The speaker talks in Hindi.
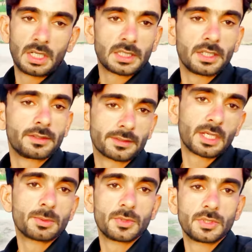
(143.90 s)
अल्लाह तरी तो
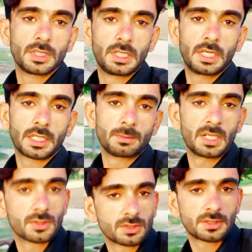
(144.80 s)
सब कुछ है लेकिन
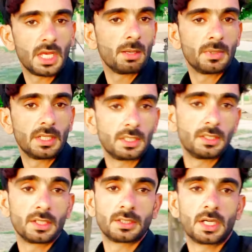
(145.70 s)
बस टाइम नहीं
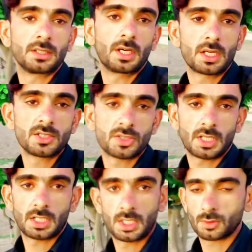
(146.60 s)
निकलता यार इन
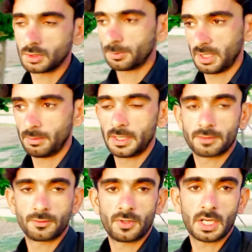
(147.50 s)
कोई
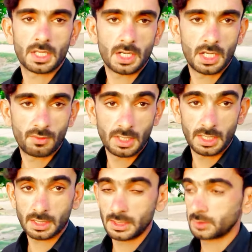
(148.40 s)
पेमेंट वगैरह आवन
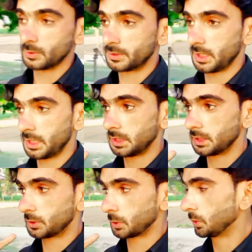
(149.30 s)
लग गई कोई चैनल
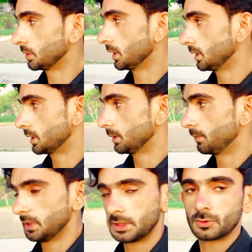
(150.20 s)
के थ्रू यानी कि
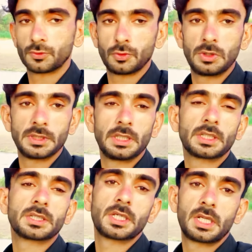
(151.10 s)
बंदे को फुल
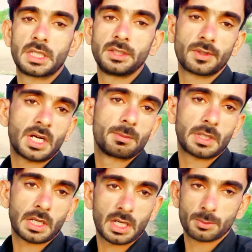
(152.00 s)
यानी कि चैनल तरी में
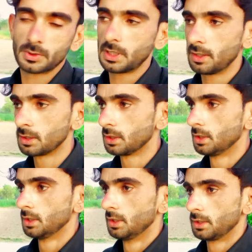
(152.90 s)
काम करना पौधा है
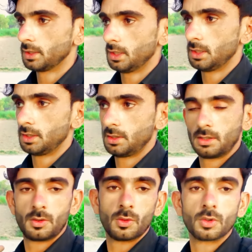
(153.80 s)
तो
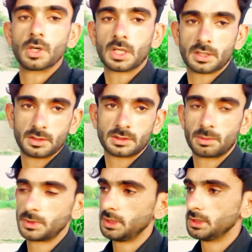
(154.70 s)
वो अगर
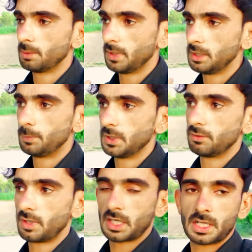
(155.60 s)
सिस्टम थी गया मेरी
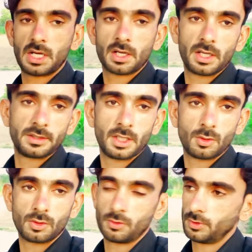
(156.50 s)
पिन वगैरह आ गई या
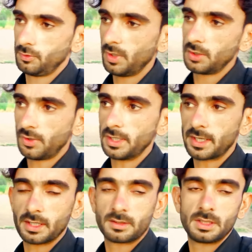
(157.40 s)
वो वेरीफाई
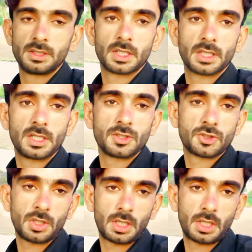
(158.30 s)
एड्रेस थी गया तो इन